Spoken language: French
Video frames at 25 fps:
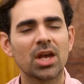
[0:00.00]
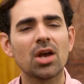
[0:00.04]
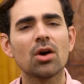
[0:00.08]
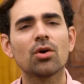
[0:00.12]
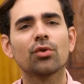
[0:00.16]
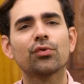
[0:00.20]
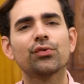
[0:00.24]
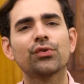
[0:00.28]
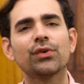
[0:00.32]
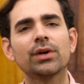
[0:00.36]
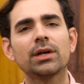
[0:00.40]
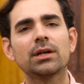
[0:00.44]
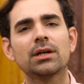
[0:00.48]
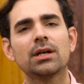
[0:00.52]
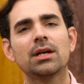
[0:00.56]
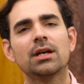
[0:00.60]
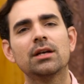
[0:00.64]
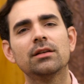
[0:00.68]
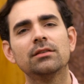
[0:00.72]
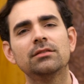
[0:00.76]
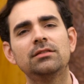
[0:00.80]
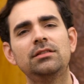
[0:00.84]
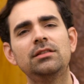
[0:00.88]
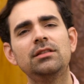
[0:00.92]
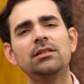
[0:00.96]
Et enfin,
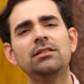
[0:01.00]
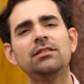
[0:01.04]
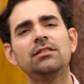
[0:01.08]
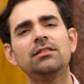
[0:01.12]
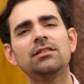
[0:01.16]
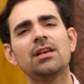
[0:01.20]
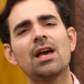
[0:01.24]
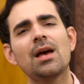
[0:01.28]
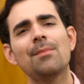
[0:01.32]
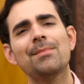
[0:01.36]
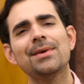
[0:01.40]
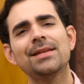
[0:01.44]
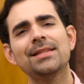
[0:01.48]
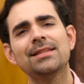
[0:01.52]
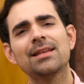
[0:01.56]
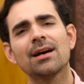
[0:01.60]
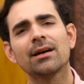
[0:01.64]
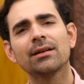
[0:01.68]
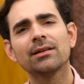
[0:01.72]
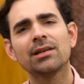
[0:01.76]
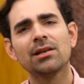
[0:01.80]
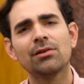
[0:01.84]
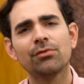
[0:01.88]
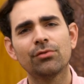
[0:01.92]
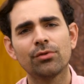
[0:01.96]
sixième et
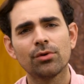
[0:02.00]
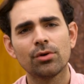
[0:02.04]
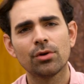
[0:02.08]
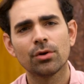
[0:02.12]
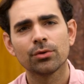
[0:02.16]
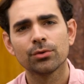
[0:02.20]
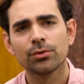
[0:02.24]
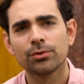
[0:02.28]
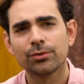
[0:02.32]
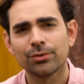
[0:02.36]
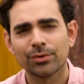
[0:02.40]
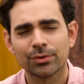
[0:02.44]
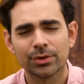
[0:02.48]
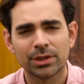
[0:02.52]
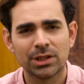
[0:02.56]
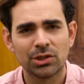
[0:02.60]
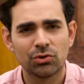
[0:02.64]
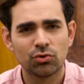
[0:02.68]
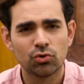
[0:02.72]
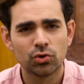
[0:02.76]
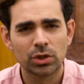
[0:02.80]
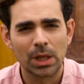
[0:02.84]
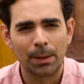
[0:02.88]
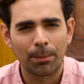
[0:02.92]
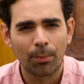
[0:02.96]
dernier voleur de temps
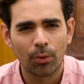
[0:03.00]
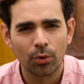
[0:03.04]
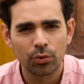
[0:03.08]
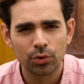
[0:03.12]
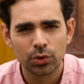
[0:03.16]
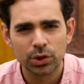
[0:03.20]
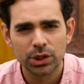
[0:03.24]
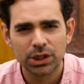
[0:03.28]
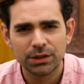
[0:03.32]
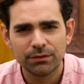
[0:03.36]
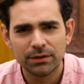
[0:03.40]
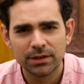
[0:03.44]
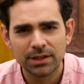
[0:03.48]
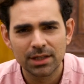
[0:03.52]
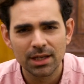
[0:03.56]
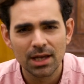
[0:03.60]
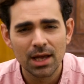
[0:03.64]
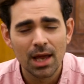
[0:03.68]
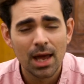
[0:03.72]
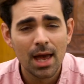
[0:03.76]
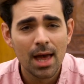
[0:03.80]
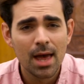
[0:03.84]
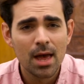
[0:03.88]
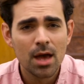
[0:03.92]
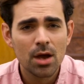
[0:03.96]
qui tue ta
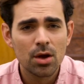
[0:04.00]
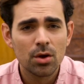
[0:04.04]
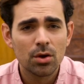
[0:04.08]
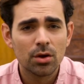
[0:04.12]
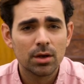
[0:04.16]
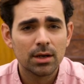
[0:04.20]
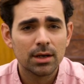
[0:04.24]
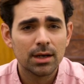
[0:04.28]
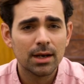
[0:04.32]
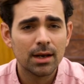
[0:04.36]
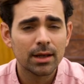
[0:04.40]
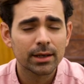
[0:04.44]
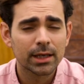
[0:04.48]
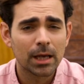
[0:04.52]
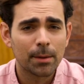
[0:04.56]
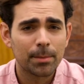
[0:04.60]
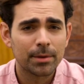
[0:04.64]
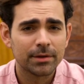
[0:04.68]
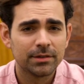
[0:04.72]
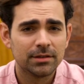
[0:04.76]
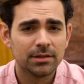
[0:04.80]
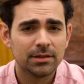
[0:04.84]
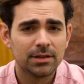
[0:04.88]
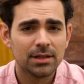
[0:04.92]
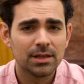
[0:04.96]
productivité,
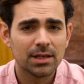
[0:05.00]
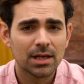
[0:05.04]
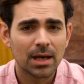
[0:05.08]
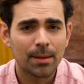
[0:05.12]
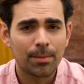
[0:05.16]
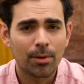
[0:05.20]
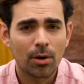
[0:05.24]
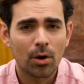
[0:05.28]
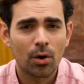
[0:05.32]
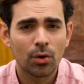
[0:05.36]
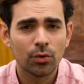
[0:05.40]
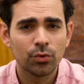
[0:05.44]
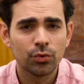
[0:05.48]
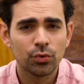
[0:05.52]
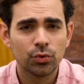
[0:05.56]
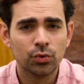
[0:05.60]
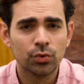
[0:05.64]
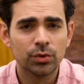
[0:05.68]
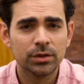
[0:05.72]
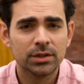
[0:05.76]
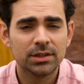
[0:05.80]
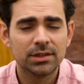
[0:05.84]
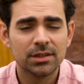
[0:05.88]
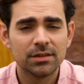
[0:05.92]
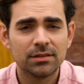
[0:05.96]
l'incapacité à prendre
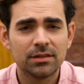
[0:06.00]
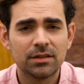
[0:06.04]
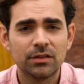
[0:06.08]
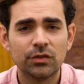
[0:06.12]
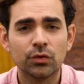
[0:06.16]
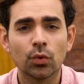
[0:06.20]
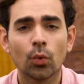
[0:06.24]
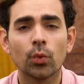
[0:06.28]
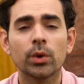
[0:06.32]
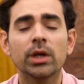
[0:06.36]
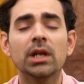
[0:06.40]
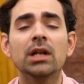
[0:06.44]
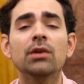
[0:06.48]
une décision.